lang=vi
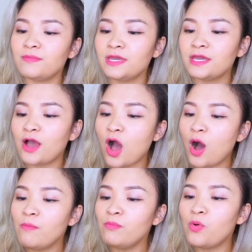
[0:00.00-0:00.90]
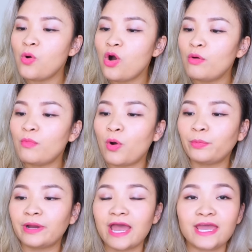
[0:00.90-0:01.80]
Bi có mua một
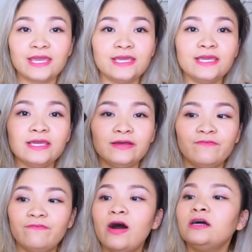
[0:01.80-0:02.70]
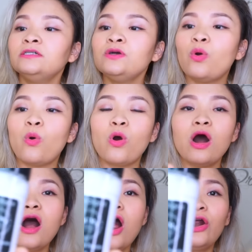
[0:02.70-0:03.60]
cái phấn của